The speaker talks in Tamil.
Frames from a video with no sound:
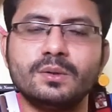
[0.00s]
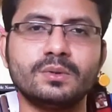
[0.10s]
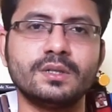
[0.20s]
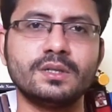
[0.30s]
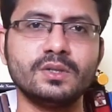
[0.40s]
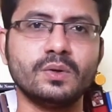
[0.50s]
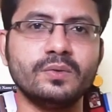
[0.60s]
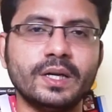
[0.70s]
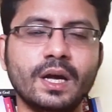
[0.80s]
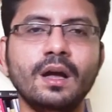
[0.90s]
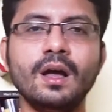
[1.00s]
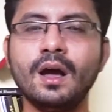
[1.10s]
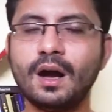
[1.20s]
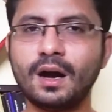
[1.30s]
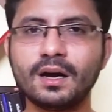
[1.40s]
என்ன ஊர் இருக்குதுன்னு சொல்லுவீங்க
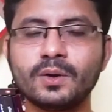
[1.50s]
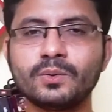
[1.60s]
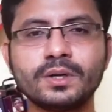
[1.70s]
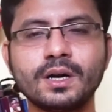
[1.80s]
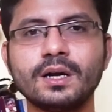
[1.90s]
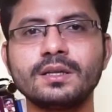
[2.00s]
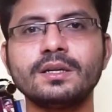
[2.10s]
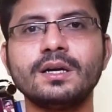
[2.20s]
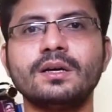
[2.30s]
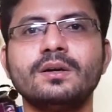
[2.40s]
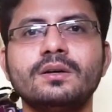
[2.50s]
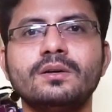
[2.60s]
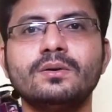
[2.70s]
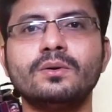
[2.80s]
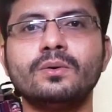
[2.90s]
ஆனால் ஒரு காலத்தில்
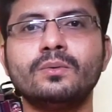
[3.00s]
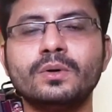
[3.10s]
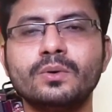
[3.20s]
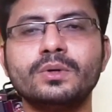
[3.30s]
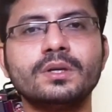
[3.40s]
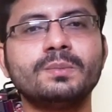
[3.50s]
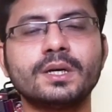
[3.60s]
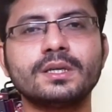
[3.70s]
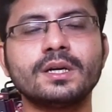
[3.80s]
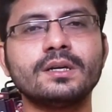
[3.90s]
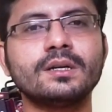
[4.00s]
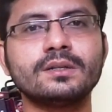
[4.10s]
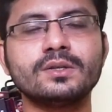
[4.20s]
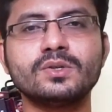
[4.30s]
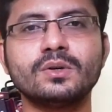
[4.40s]
உங்கள் ஊருக்கு பக்கத்தில் என்ன
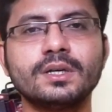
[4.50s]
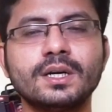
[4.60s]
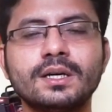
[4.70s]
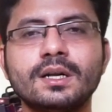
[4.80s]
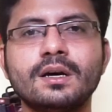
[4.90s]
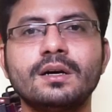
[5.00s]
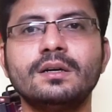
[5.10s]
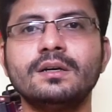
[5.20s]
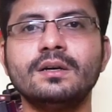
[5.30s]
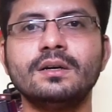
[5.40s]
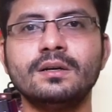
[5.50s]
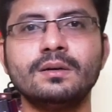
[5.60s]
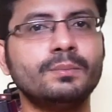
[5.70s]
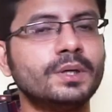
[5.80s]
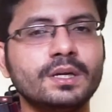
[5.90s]
இருக்குதுன்னு சொல்லி கேட்டால்
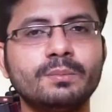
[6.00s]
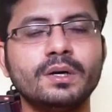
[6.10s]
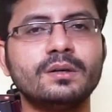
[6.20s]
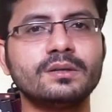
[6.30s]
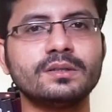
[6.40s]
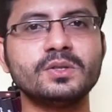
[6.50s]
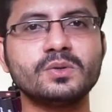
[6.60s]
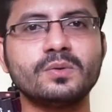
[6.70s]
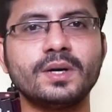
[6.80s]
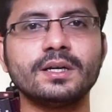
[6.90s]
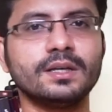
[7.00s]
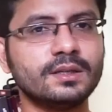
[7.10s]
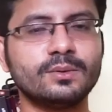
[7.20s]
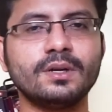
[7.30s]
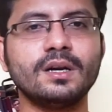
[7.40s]
பெரிய பள்ளம் இருக்குதுன்னு சொல்லுவாங்க
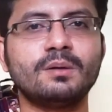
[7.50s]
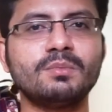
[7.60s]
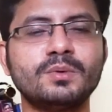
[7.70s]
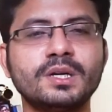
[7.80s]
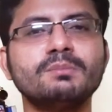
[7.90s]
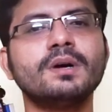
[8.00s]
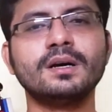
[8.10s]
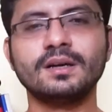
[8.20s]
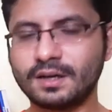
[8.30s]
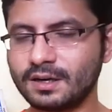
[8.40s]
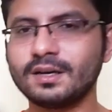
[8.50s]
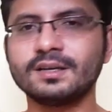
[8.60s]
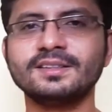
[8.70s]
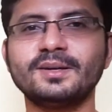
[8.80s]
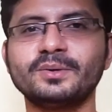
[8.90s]
இது உங்களால் நம்ப முடியுமா ஆனால்
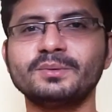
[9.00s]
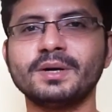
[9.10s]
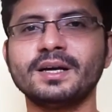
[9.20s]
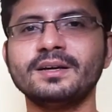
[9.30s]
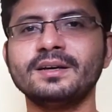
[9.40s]
அதுதான் உண்மை